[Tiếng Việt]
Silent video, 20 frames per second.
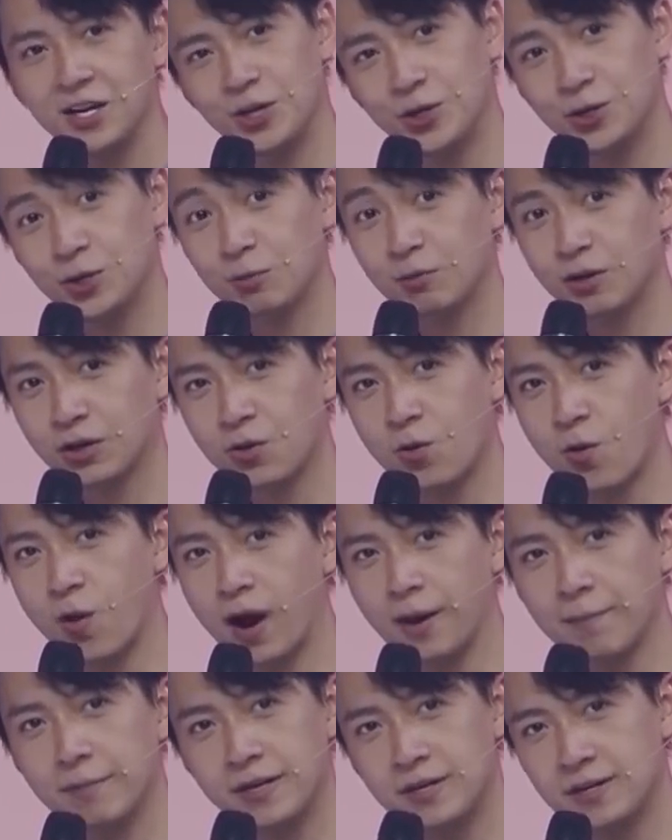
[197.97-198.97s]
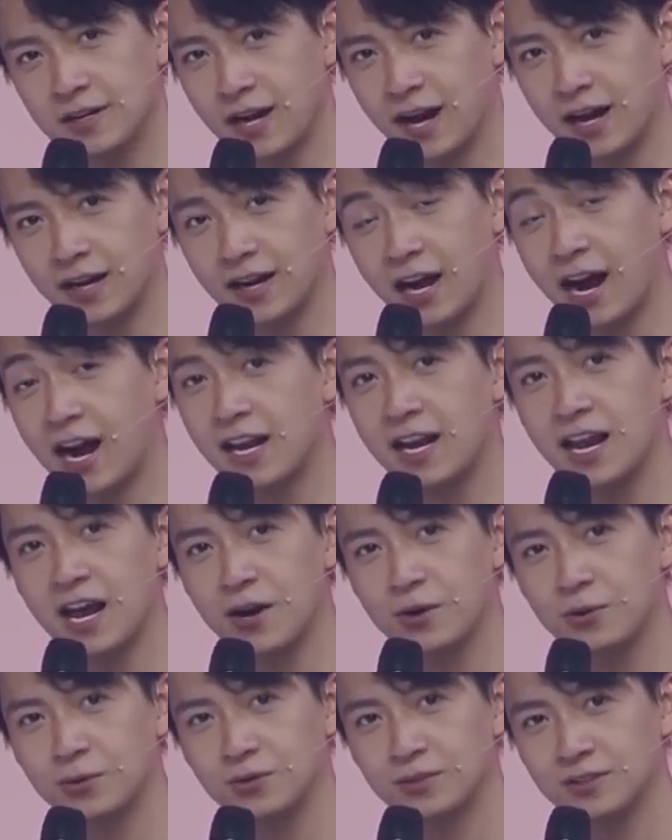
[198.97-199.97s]
Nếu chúng ta có họa mi nước Anh
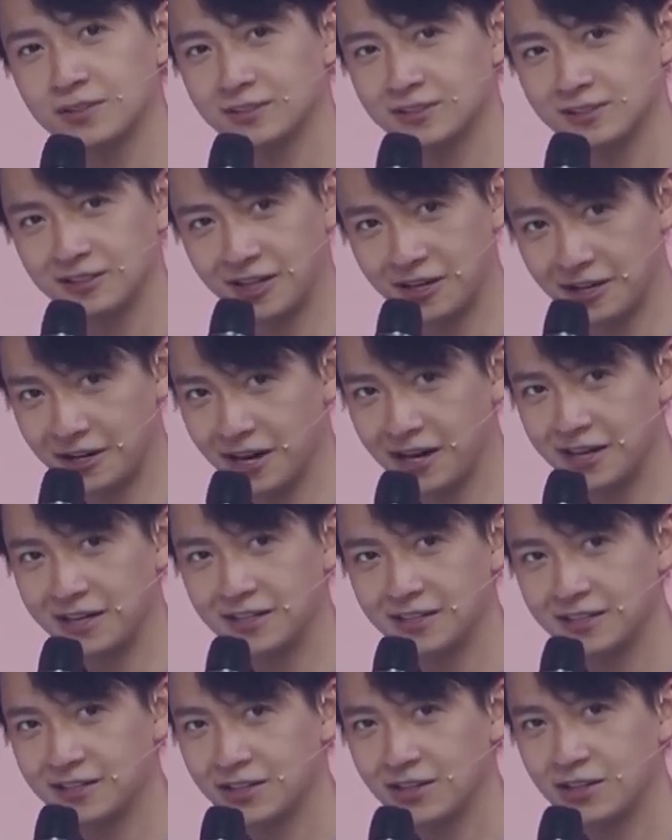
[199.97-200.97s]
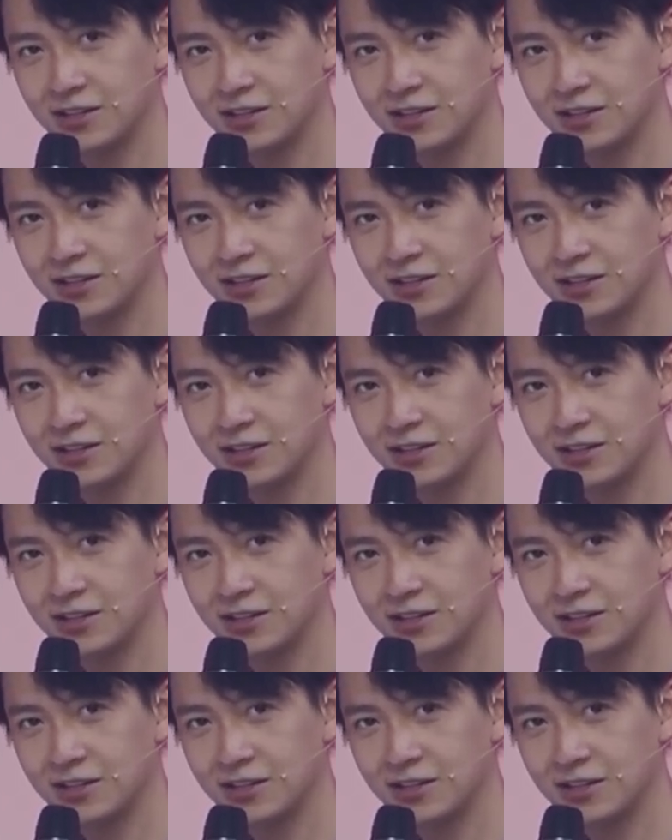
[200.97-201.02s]
Andel thì đây